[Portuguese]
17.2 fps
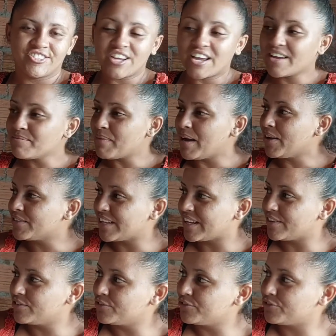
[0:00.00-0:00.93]
Já, mas
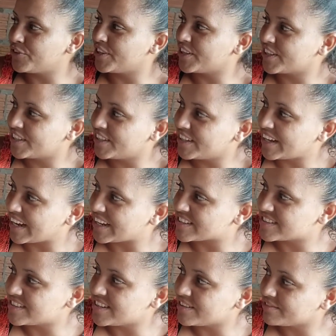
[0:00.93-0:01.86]
não, não foi aqui em
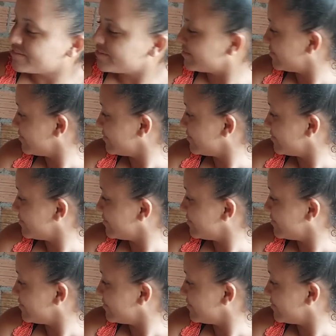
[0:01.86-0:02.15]
casa, não.